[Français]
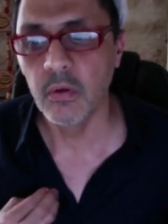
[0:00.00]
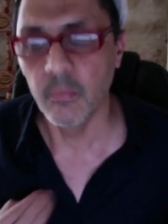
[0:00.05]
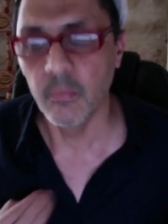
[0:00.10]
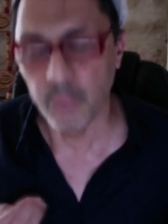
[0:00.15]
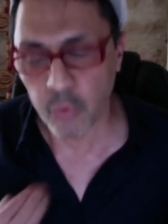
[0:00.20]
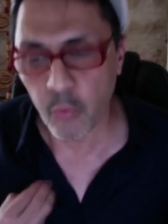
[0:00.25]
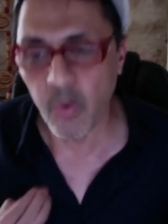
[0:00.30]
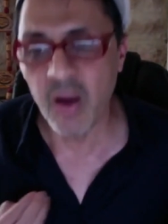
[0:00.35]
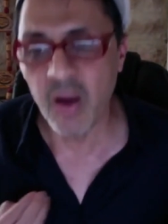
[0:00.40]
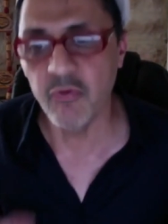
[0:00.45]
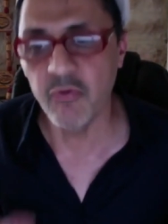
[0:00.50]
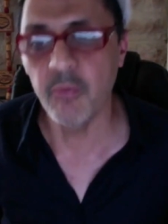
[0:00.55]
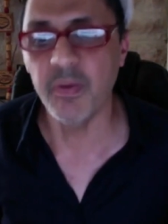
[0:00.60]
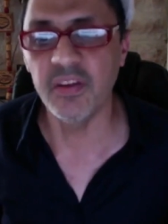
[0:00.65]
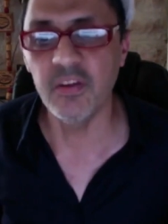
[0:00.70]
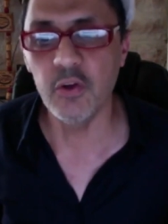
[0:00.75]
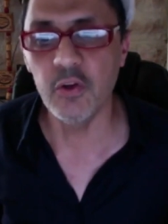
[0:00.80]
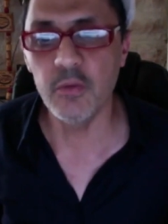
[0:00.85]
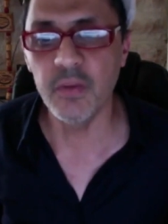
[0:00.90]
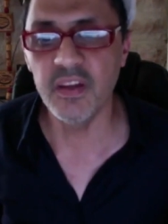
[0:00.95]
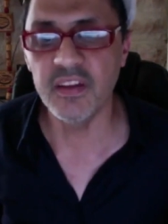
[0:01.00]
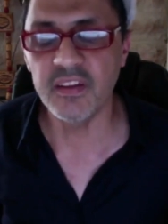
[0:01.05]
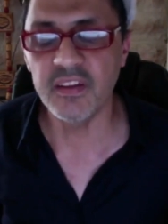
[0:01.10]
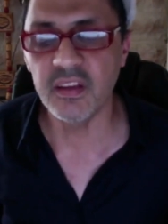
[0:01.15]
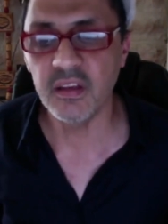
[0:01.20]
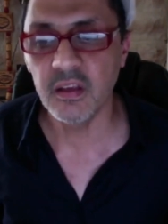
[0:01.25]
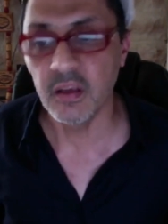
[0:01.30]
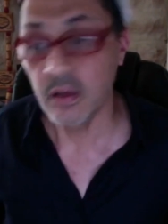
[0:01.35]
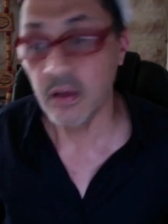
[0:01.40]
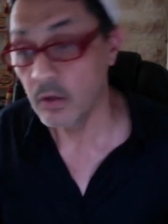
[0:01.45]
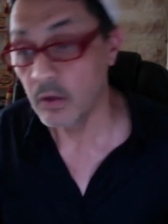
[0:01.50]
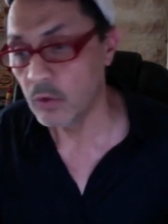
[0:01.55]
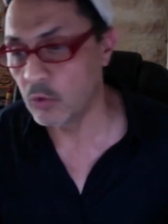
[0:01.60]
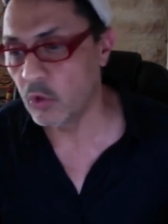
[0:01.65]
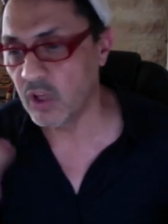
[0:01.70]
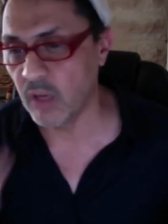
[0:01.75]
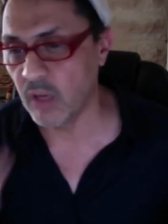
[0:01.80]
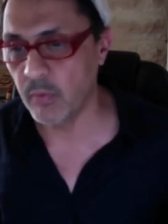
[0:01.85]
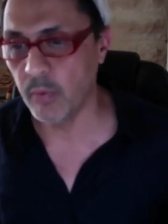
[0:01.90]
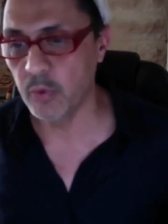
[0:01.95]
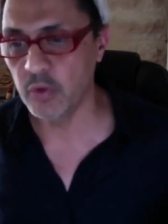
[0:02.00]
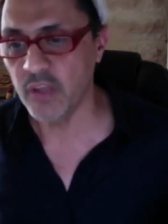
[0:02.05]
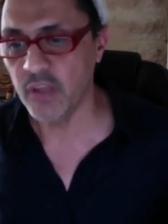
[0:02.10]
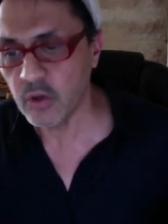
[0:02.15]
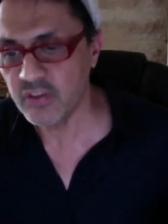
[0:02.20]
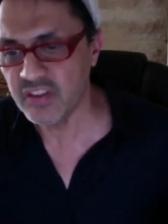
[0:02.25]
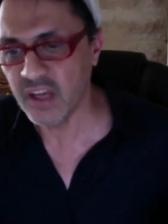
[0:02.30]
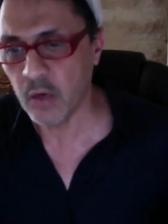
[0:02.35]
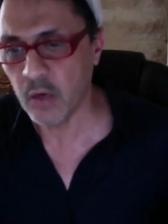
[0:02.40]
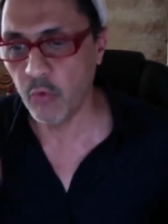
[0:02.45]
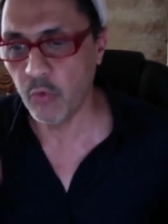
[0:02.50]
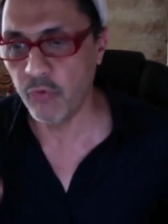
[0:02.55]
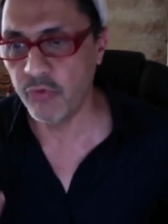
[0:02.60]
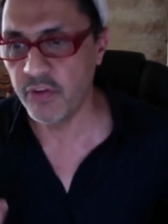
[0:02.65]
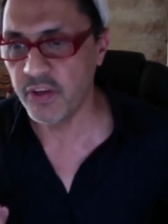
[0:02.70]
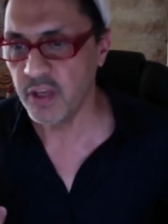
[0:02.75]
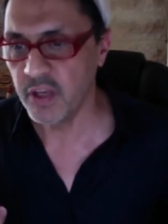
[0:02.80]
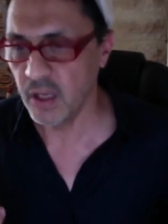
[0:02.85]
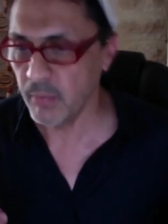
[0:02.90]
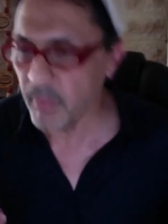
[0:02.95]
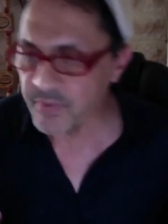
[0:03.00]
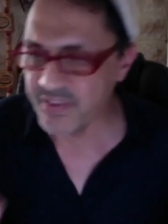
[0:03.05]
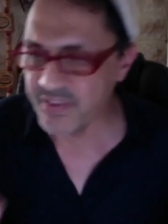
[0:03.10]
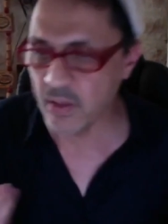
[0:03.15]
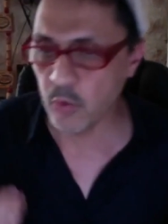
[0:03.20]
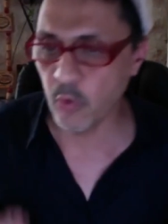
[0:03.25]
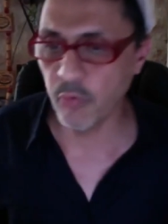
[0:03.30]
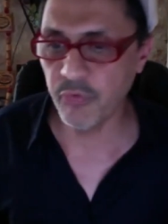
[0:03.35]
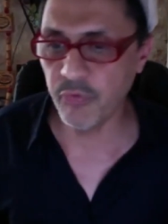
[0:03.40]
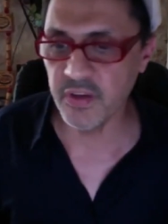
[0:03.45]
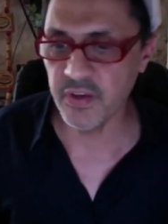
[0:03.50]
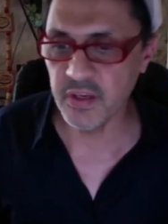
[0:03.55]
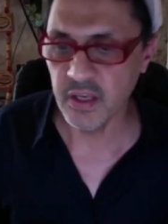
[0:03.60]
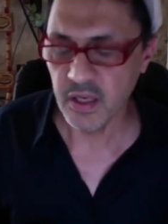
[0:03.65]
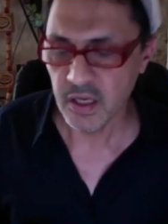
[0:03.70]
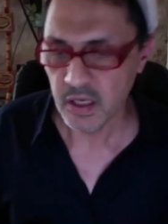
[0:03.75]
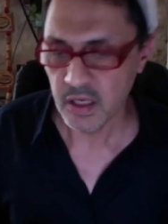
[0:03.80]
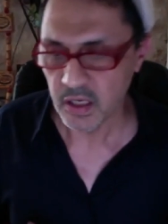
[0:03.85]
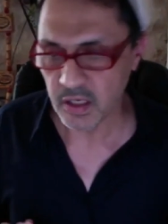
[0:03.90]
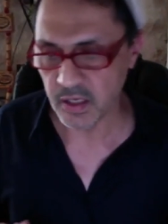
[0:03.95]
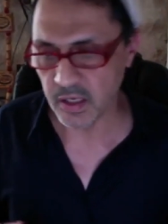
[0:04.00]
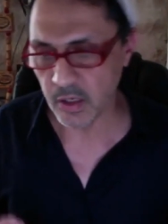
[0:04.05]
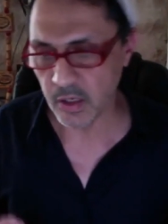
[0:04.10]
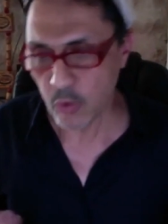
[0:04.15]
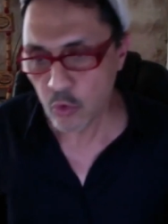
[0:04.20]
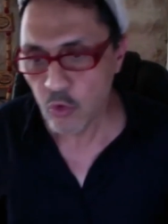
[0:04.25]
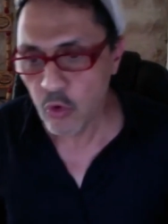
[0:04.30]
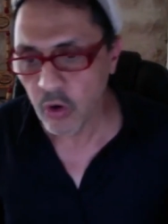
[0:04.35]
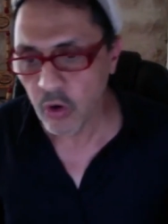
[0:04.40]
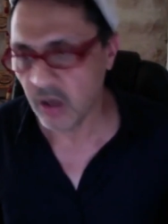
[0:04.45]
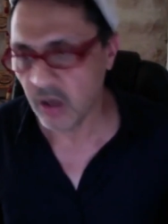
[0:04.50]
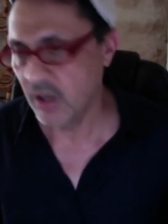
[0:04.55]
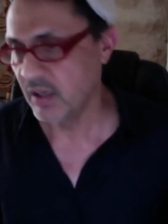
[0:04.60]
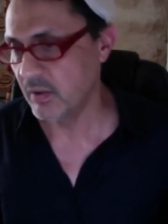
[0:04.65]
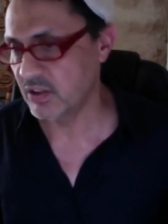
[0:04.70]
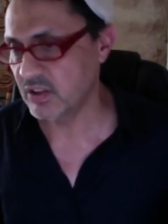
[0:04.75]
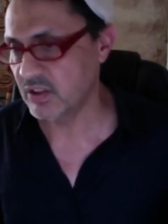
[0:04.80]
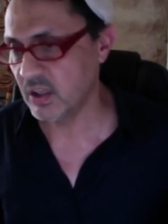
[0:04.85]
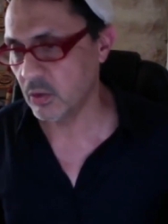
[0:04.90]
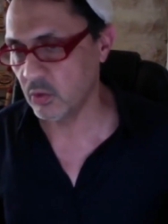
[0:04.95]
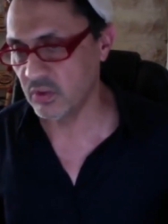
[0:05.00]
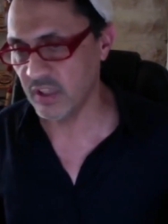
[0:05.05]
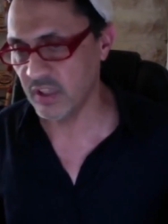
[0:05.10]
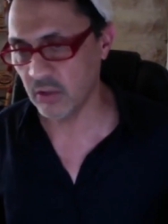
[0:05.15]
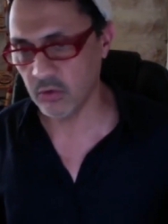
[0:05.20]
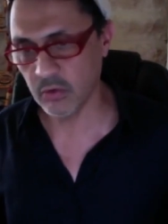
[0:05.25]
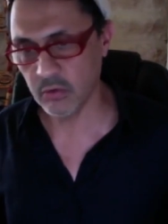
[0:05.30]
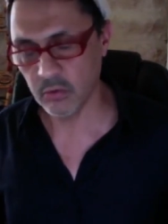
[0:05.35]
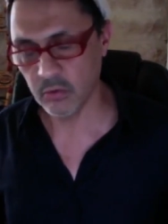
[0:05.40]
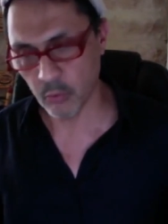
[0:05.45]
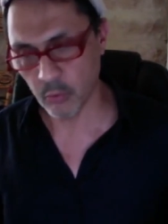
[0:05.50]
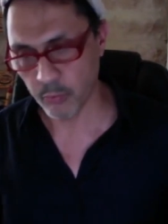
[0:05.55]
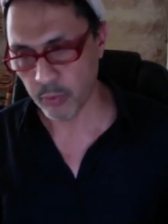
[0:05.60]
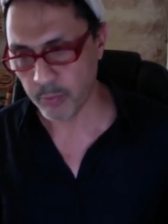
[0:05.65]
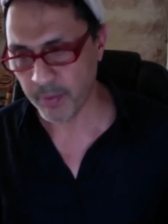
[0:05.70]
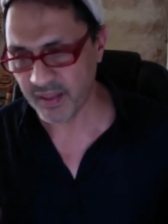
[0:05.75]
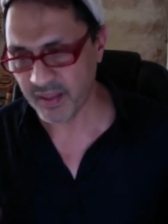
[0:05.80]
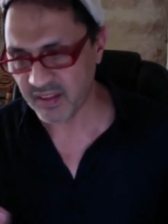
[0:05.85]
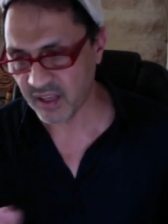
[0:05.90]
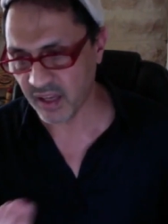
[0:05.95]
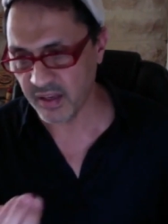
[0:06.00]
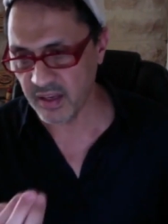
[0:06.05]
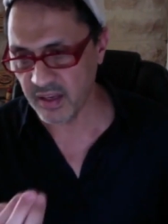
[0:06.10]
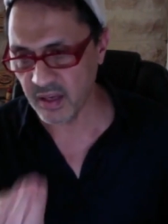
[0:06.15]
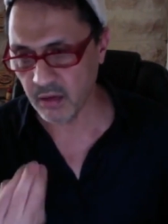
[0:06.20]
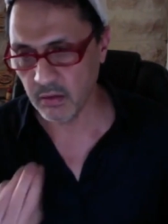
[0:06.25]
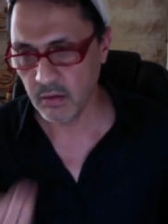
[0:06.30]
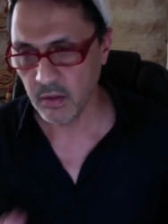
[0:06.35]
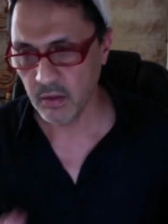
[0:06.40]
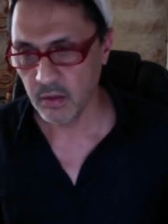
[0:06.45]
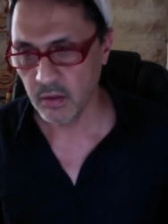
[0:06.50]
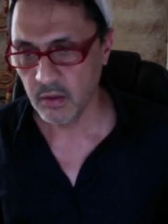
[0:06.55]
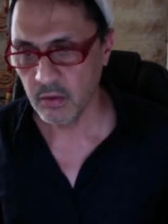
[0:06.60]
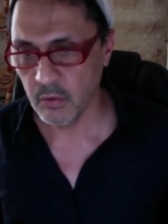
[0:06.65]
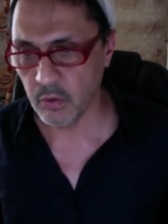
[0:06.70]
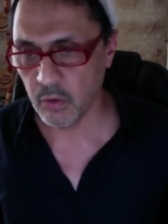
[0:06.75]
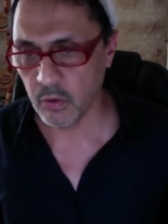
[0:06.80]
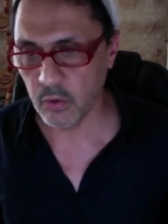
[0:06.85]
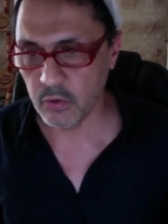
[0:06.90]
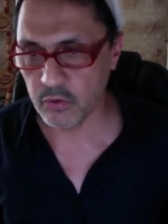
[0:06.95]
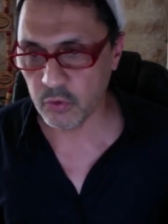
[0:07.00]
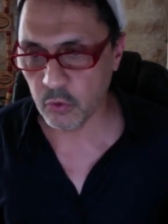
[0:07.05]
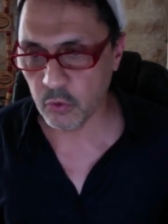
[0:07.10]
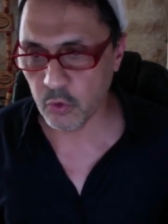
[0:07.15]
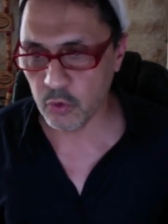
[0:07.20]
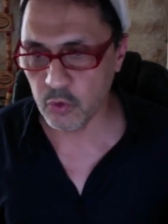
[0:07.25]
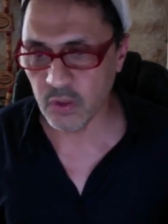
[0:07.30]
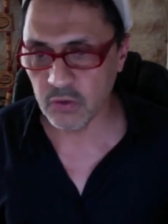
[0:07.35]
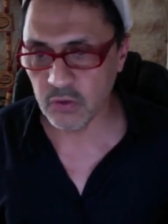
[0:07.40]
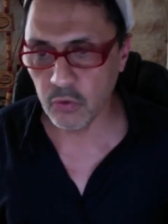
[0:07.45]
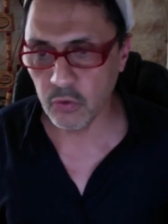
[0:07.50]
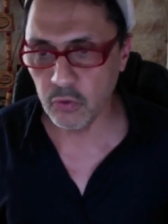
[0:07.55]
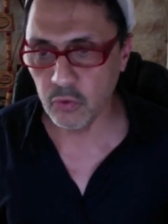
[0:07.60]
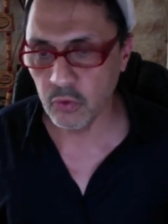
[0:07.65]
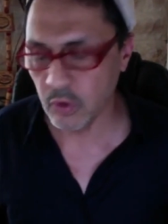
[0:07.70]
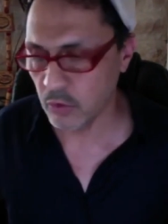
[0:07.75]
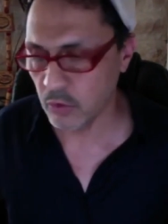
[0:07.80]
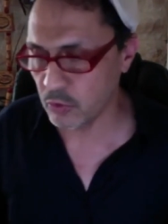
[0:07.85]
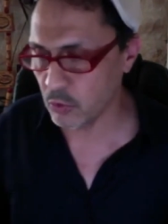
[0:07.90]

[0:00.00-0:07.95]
Pour moi, ils font partie de l'humanité. Donc, à un moment donné, quand il y a un conflit, et même si le conflit il est lourd, machin, on dit attends, on ne peut pas trahir euh, ce que Dieu attend de nous.